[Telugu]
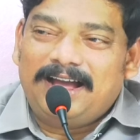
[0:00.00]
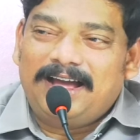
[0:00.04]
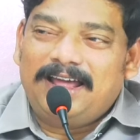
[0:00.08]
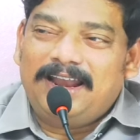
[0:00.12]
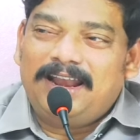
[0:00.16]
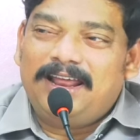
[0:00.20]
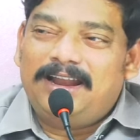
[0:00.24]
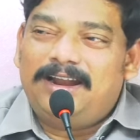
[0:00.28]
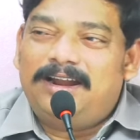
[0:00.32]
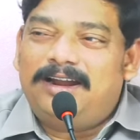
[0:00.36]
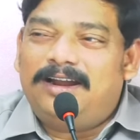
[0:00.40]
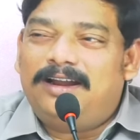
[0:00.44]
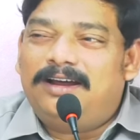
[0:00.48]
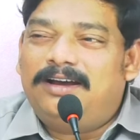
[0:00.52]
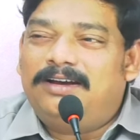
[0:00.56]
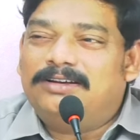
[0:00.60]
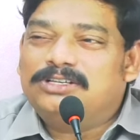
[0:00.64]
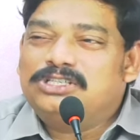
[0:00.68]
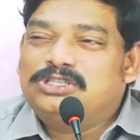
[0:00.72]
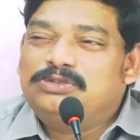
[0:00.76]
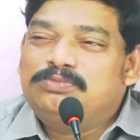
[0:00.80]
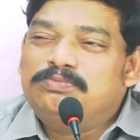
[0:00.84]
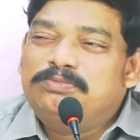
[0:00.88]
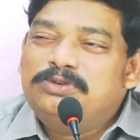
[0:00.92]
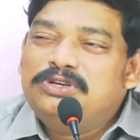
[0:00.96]
అలా
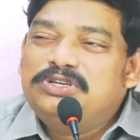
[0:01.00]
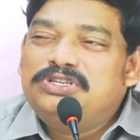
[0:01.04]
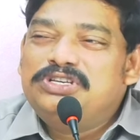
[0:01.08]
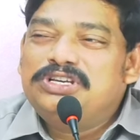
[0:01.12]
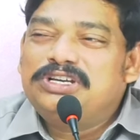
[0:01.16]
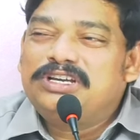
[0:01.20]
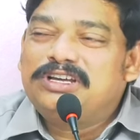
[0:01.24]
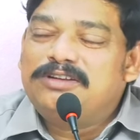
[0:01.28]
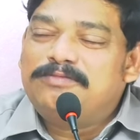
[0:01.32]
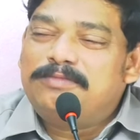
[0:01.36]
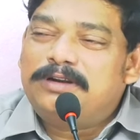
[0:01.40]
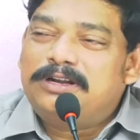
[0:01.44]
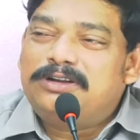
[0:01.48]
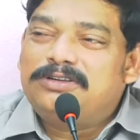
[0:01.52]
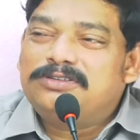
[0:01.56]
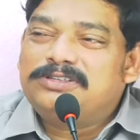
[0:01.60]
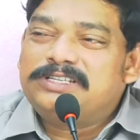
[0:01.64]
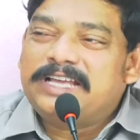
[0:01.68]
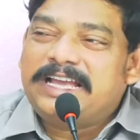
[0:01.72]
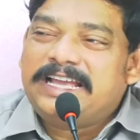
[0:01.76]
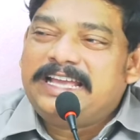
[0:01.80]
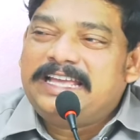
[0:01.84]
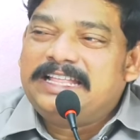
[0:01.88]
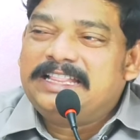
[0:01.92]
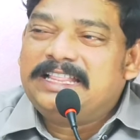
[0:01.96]
మ్యూజిక్ను బట్టో
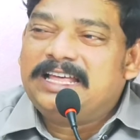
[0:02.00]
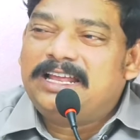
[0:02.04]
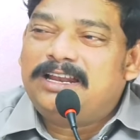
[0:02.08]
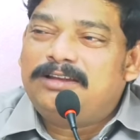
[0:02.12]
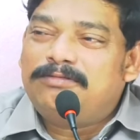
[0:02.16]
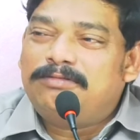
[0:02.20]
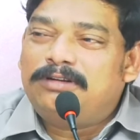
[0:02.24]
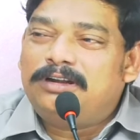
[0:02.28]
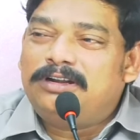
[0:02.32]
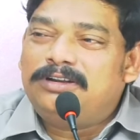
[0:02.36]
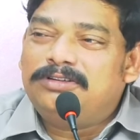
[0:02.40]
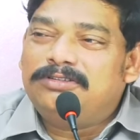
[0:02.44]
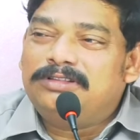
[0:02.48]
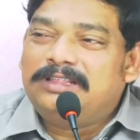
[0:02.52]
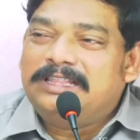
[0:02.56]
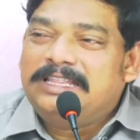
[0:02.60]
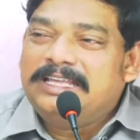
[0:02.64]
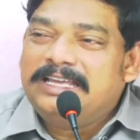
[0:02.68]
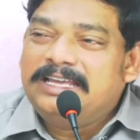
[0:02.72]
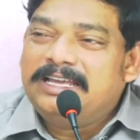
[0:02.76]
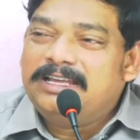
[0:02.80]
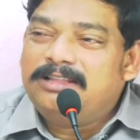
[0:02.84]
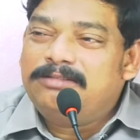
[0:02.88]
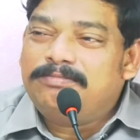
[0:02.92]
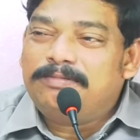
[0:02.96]
సంగీతాన్ని బట్టి
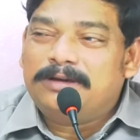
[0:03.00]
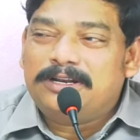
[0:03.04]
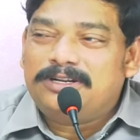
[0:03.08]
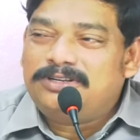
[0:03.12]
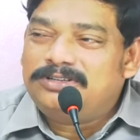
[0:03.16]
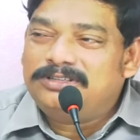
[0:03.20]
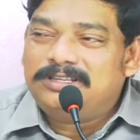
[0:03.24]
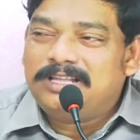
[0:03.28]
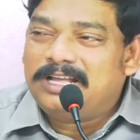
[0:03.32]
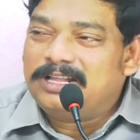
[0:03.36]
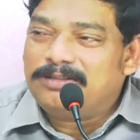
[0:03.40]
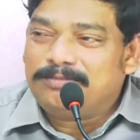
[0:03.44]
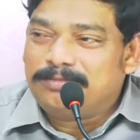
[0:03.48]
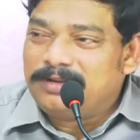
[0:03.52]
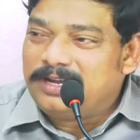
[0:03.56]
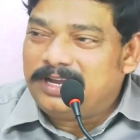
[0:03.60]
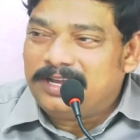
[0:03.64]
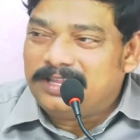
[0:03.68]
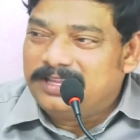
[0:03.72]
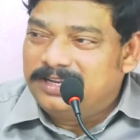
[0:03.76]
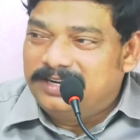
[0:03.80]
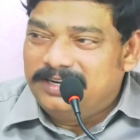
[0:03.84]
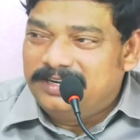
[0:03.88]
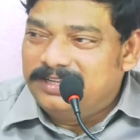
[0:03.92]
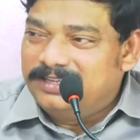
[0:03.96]
దిగేది పరిశుద్ధాత్మ
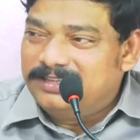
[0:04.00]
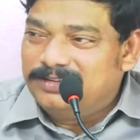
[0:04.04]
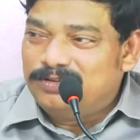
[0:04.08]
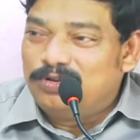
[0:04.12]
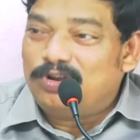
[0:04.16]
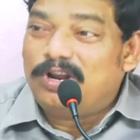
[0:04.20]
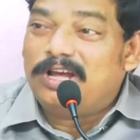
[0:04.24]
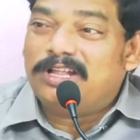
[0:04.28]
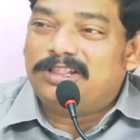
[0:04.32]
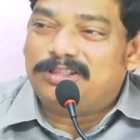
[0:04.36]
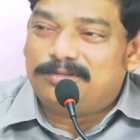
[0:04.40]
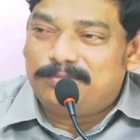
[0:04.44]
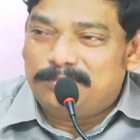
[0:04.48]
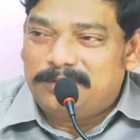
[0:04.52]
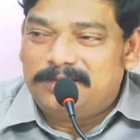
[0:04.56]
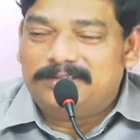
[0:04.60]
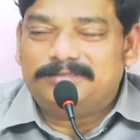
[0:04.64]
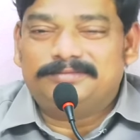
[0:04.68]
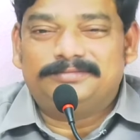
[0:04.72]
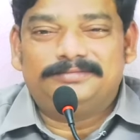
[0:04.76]
కాదండి దురాత్మ